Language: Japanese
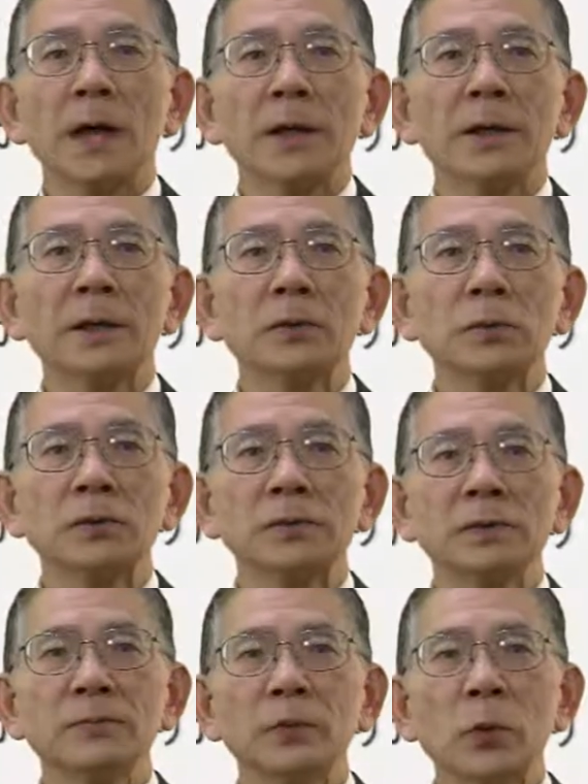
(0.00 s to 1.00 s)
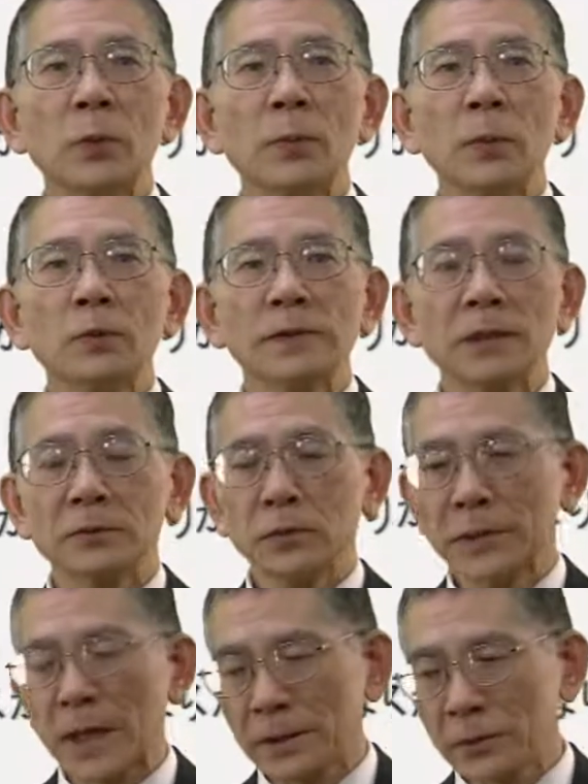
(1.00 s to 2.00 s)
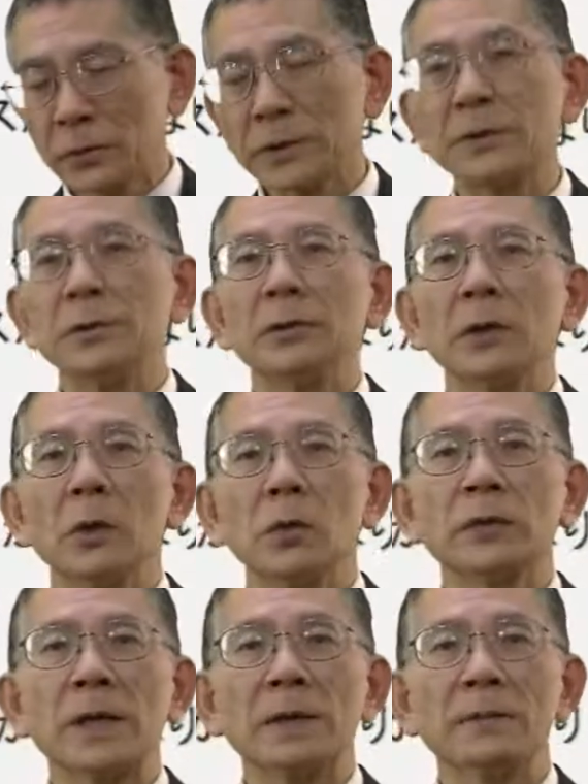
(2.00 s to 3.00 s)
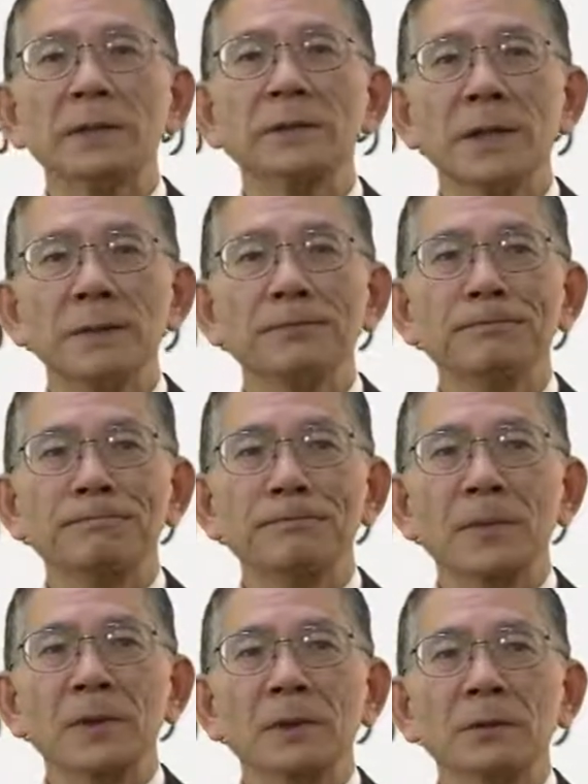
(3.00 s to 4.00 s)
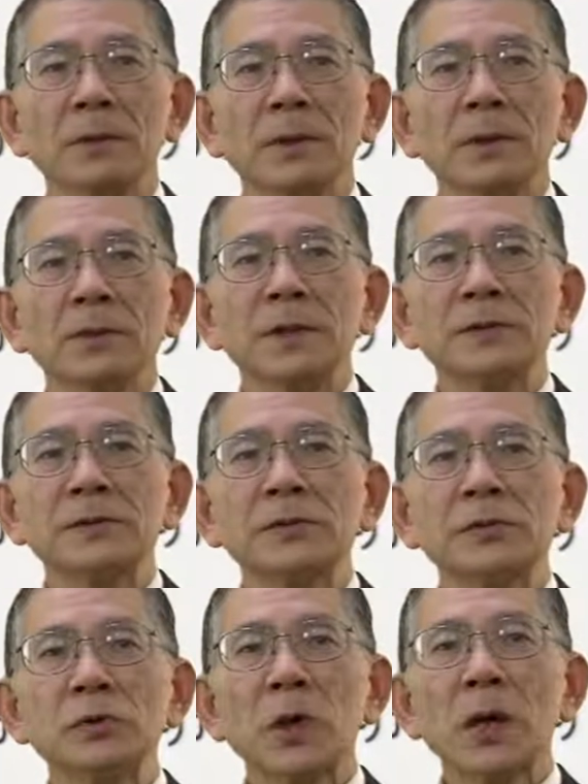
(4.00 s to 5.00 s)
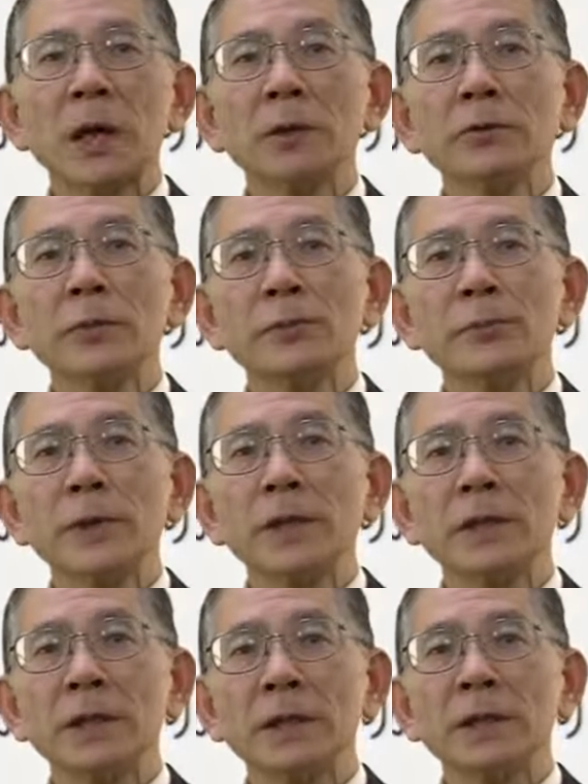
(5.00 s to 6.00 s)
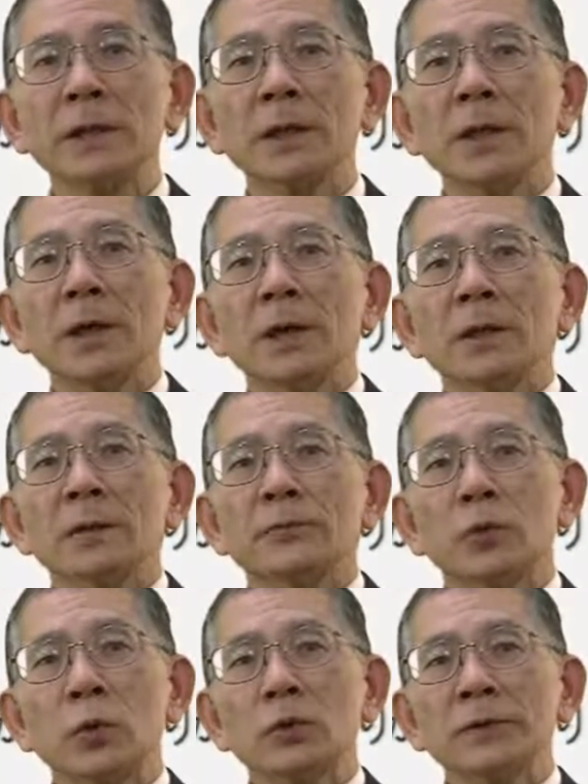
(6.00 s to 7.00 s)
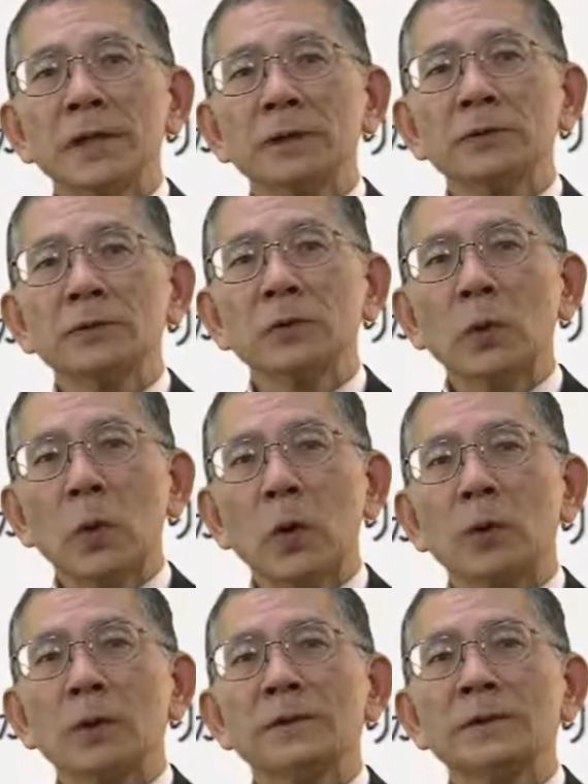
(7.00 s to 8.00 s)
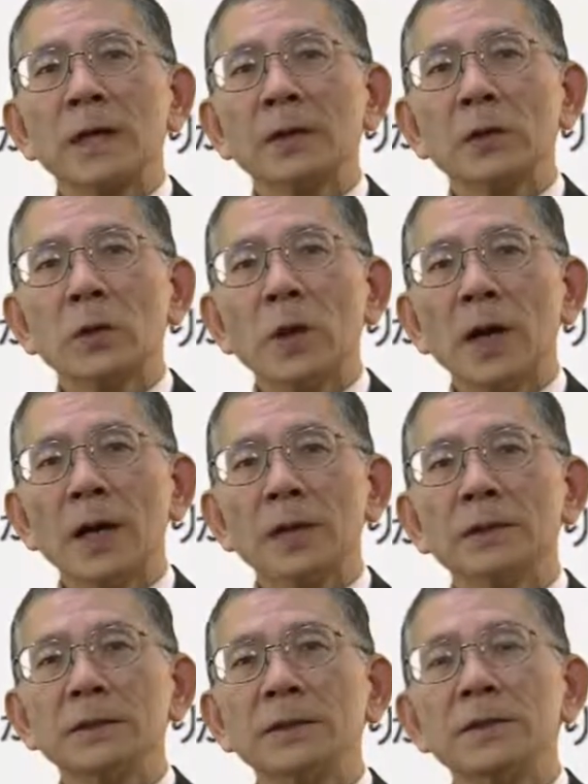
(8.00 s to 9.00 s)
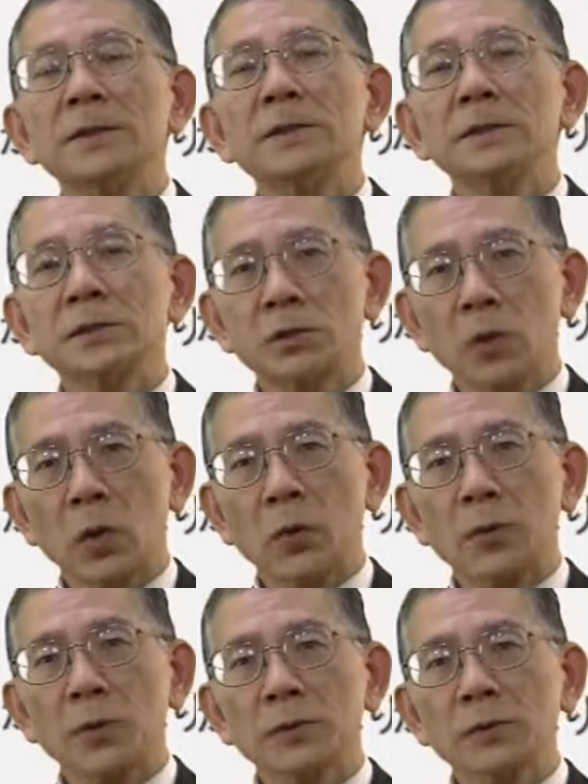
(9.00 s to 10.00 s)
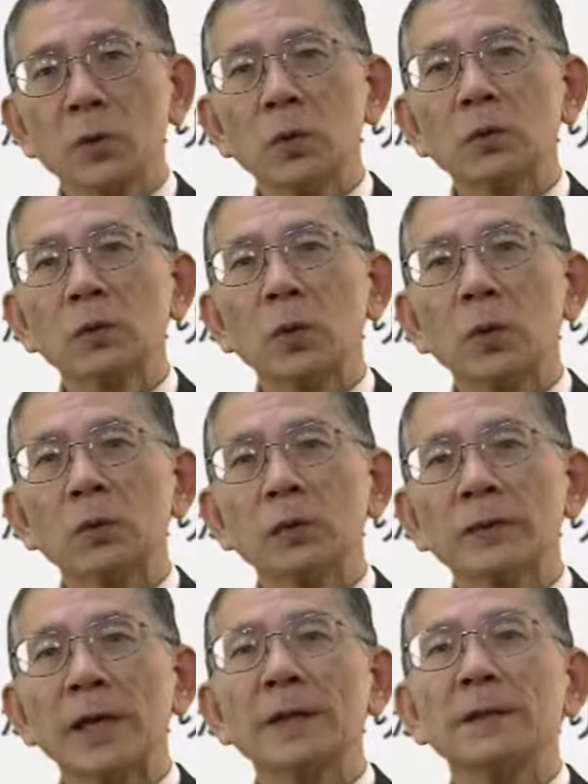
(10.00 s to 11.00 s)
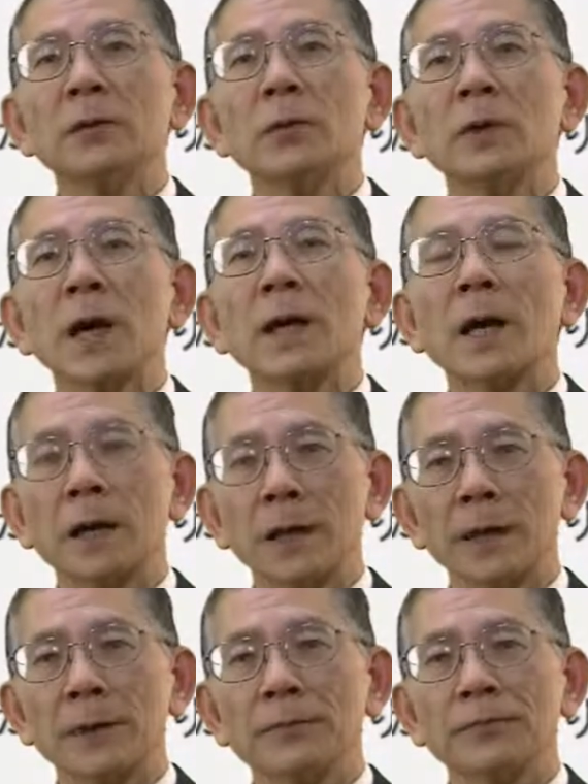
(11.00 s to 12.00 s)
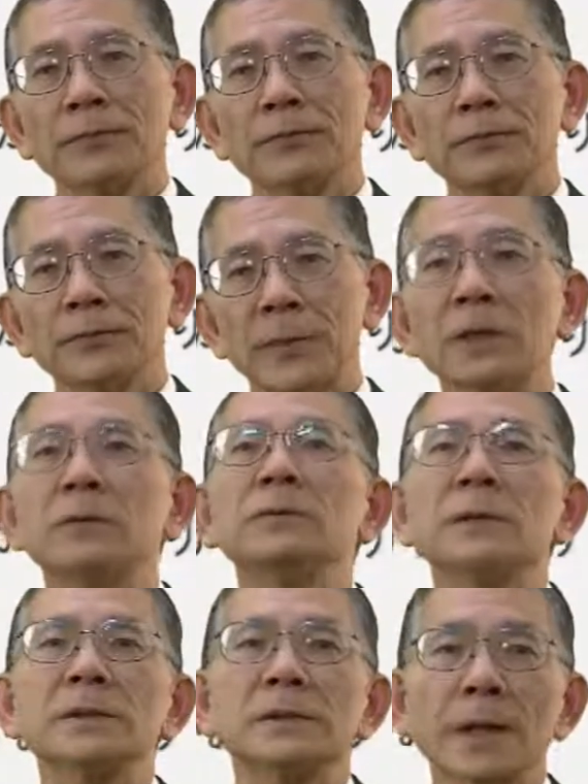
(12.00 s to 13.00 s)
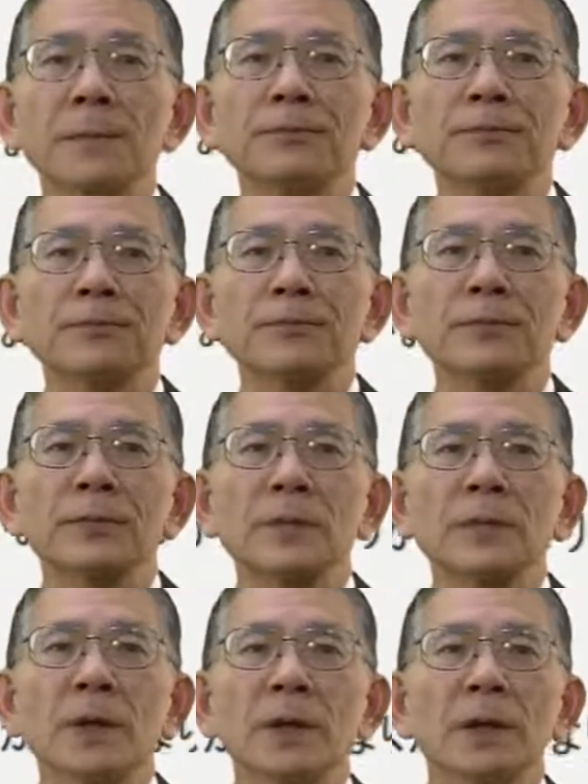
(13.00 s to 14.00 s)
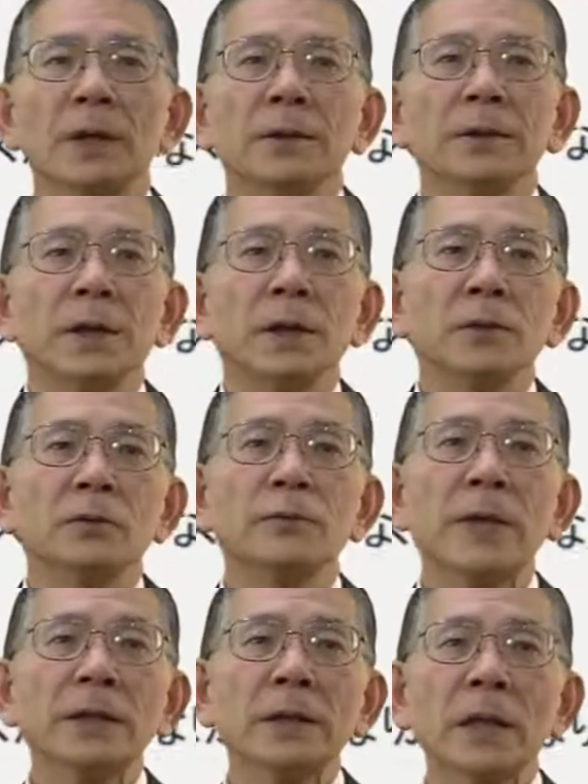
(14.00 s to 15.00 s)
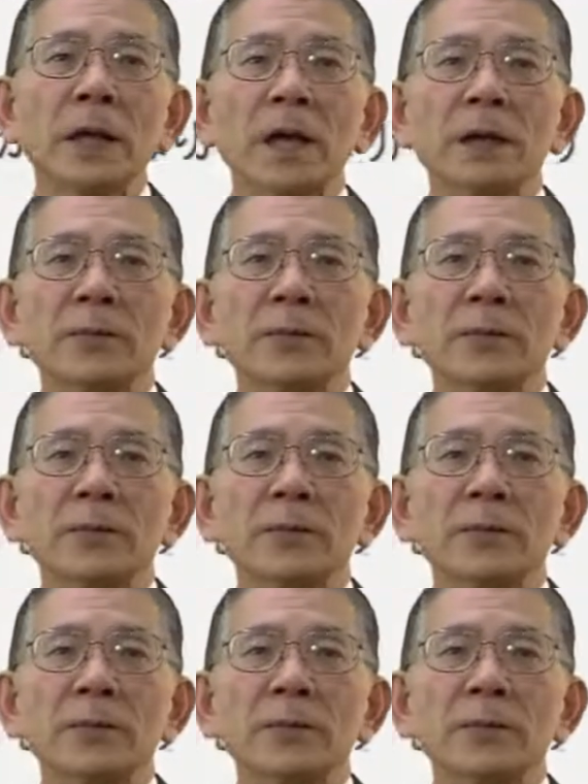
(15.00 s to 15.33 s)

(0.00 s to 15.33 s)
返答するプロポーザルのやり取りっていうのが行われますね。で通常 RFP にプロジェクト作業範囲記述書相当の内容が書かれているんですね。で不明点があれ